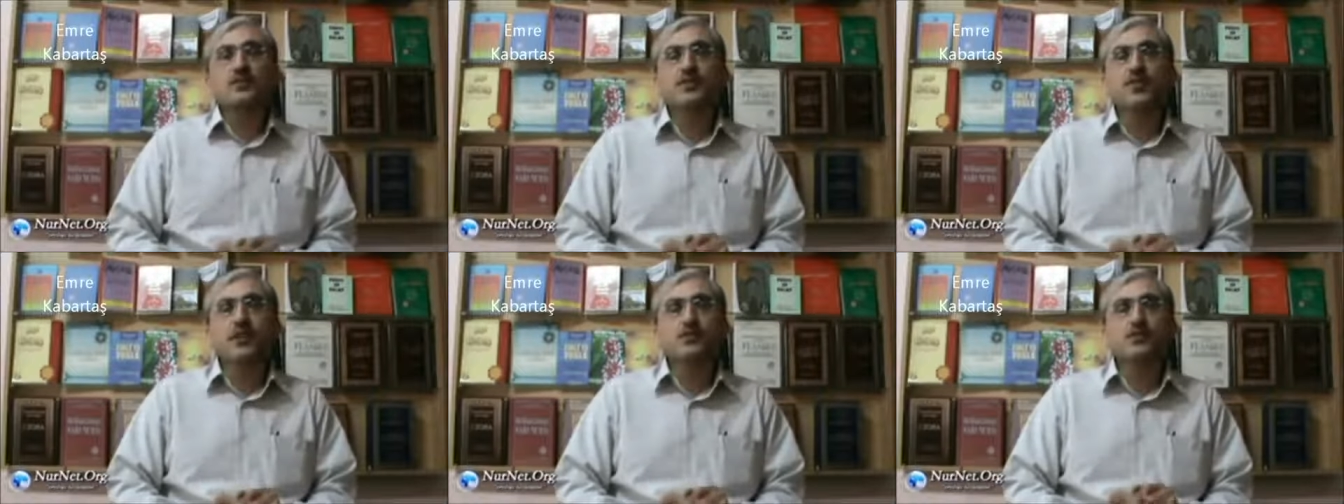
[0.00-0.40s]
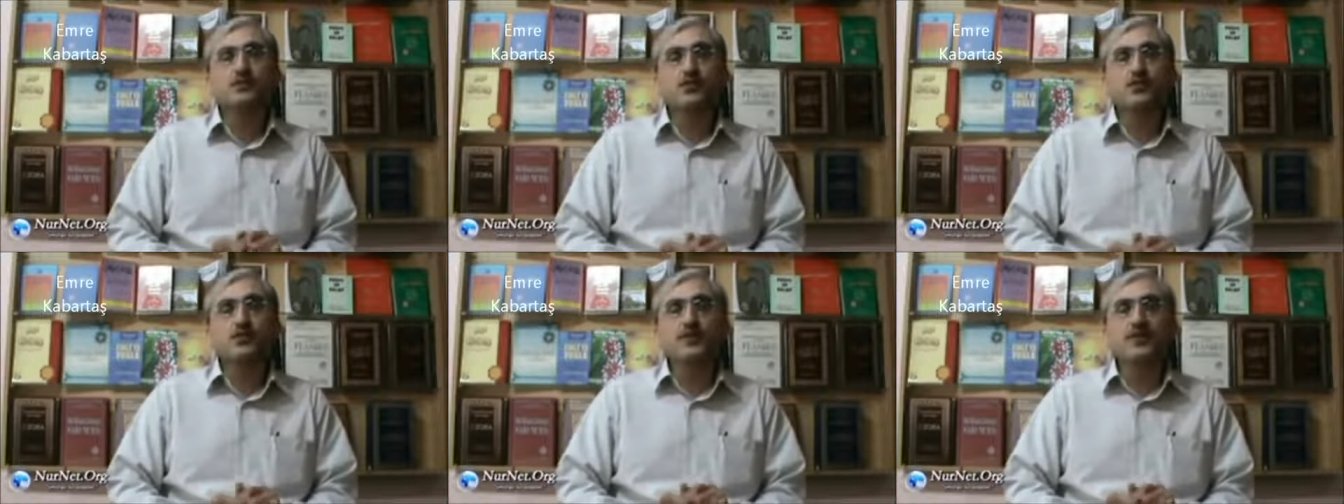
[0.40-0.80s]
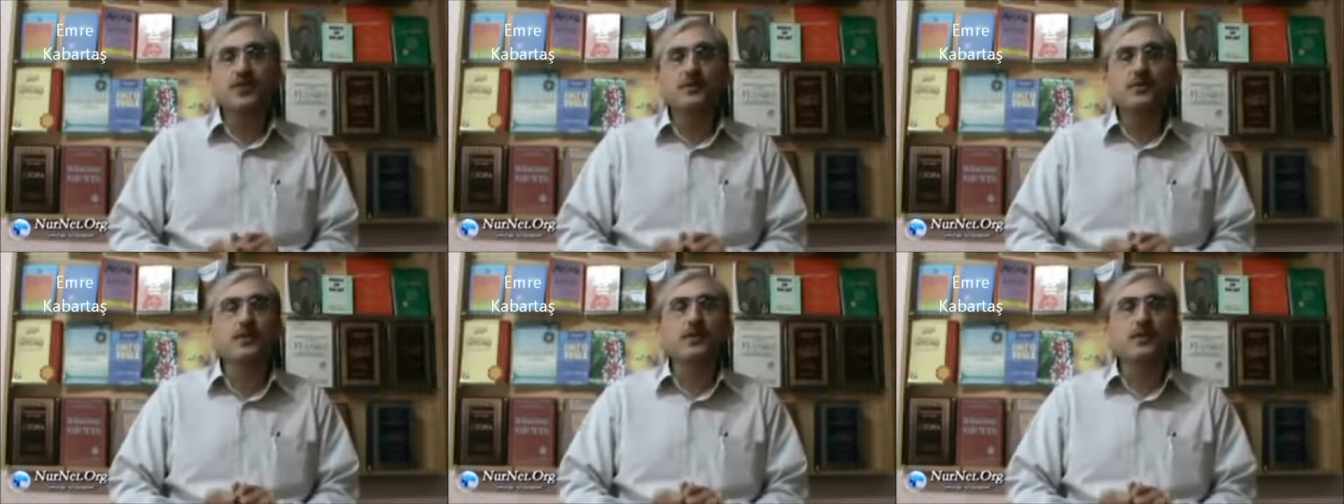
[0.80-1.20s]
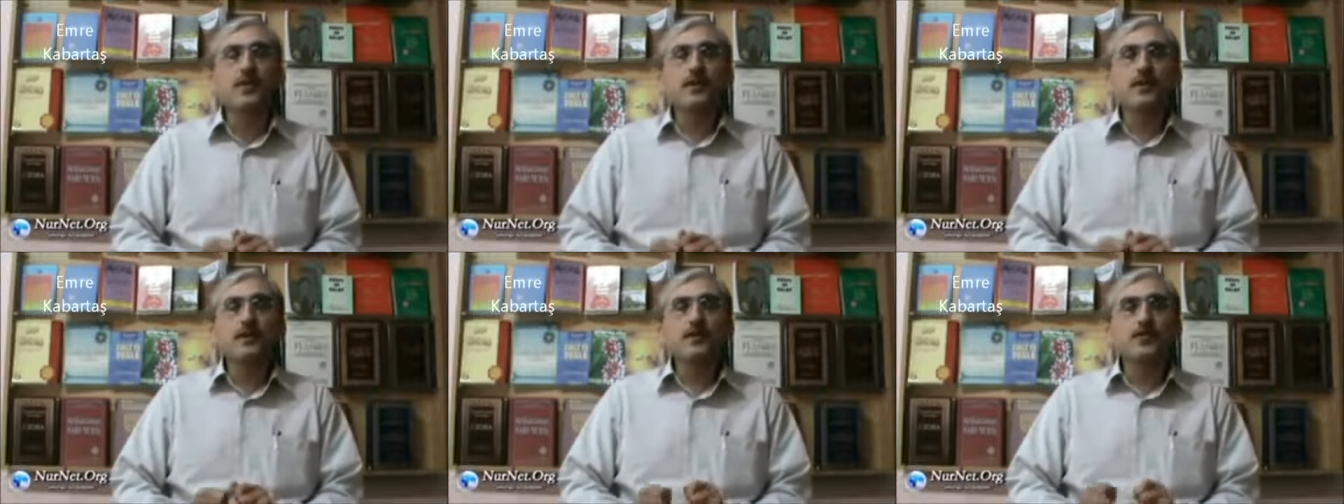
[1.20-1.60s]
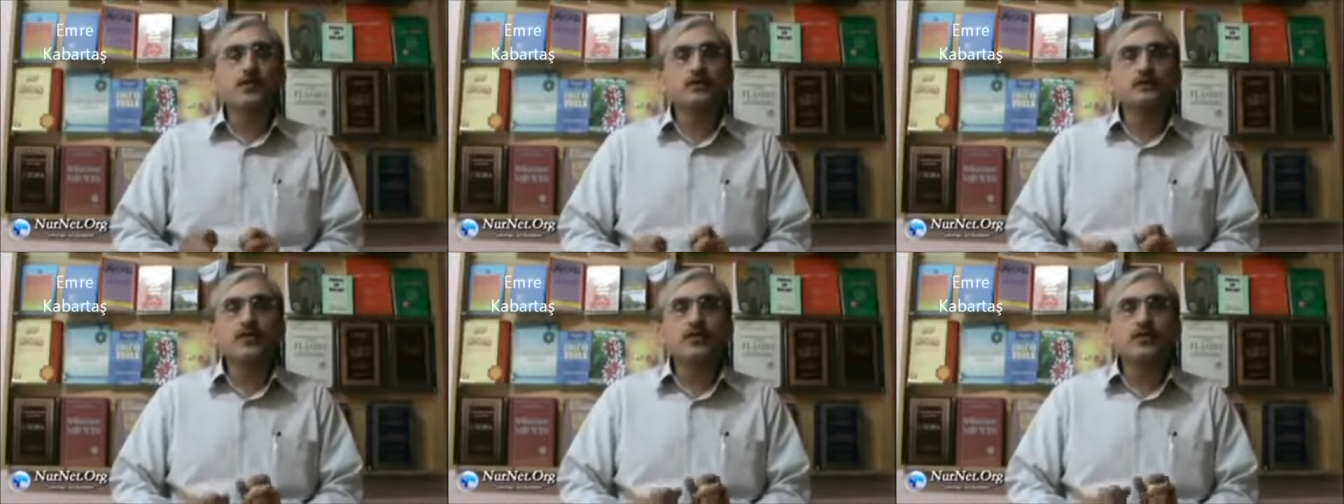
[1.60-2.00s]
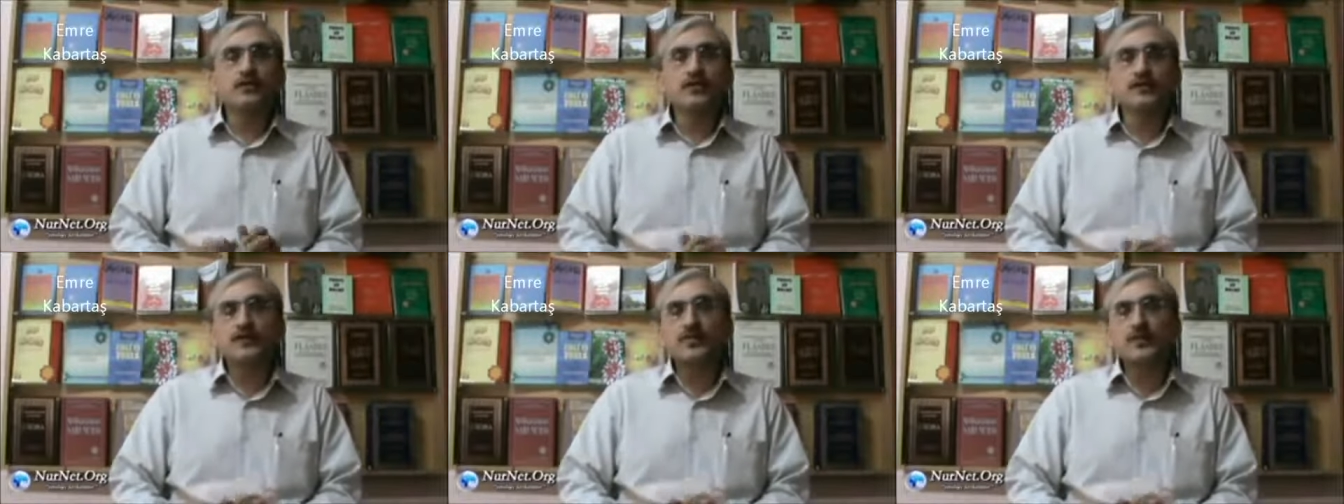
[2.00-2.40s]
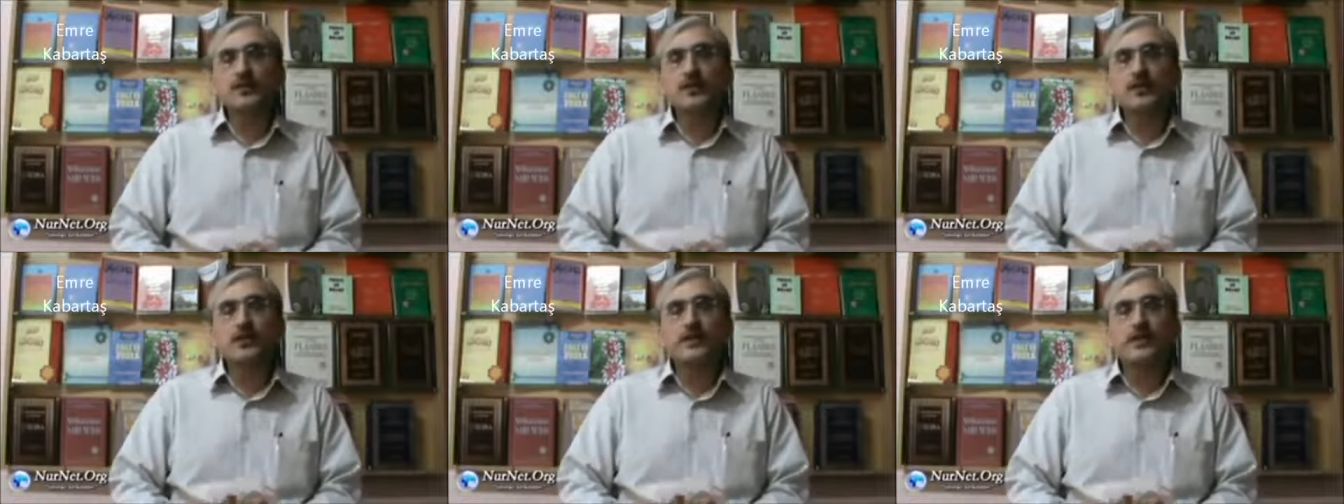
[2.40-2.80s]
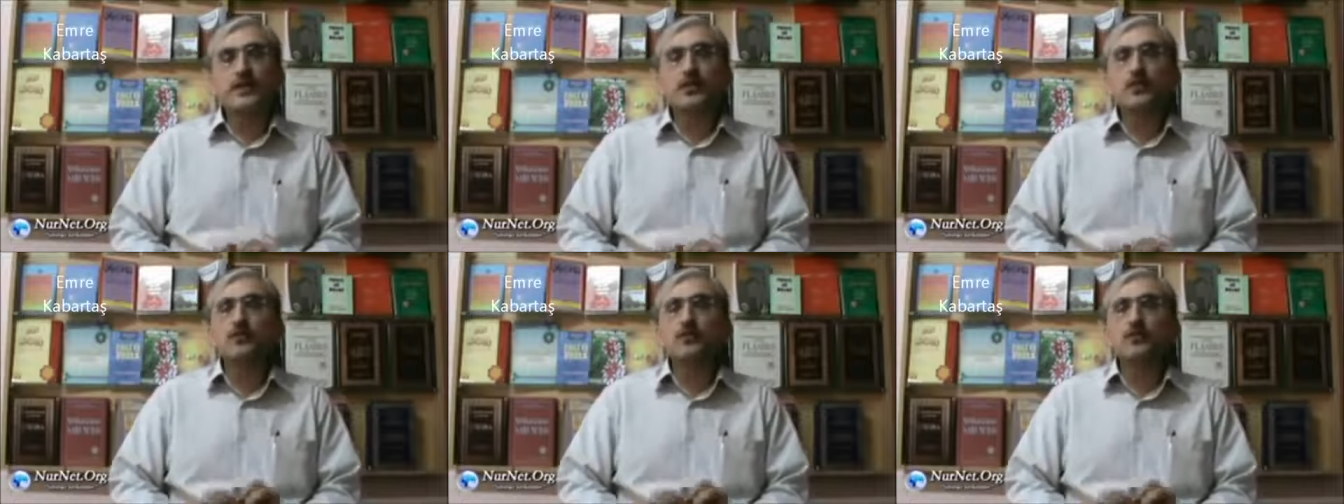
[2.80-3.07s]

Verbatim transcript: Bir kıyamet kopacak ama öğretmen girer içeriye.